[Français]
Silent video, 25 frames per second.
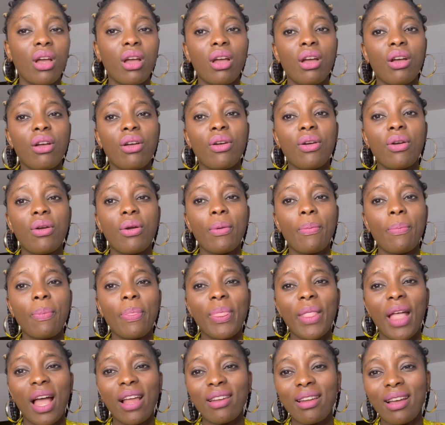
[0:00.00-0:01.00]
euh,
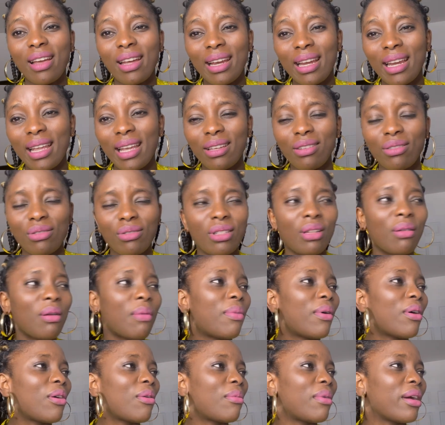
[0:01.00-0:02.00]
en anglais, je ne sais même
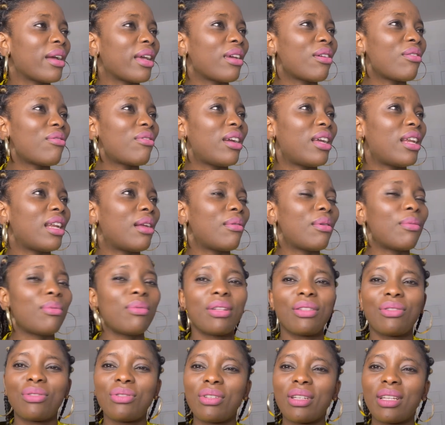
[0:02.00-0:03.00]
pas comment quelqu'un va aller là-bas pour
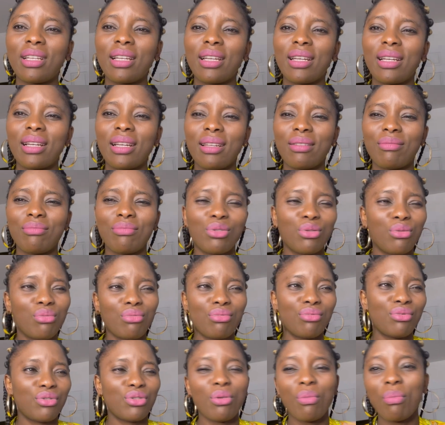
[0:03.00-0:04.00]
les études en anglais.
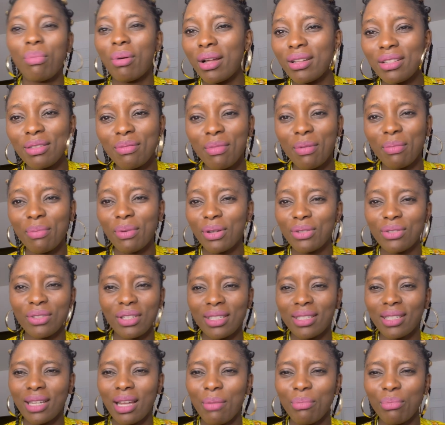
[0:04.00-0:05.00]
Je ne pense même pas que ça
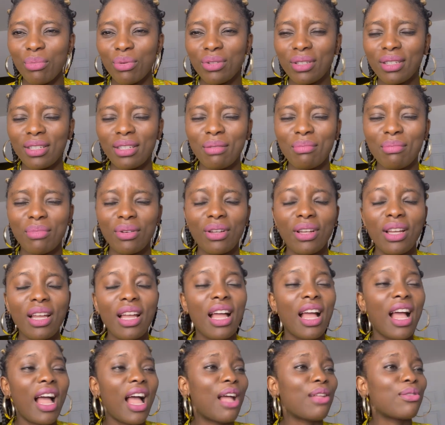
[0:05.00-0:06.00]
sera possible.
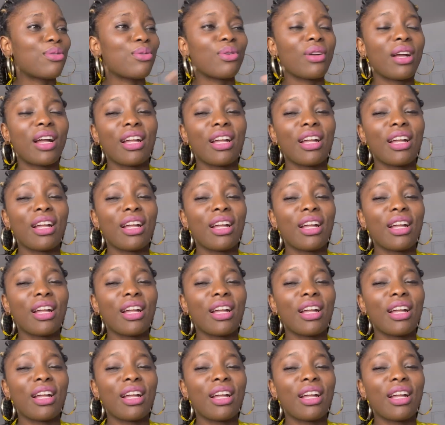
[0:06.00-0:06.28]
En tout cas,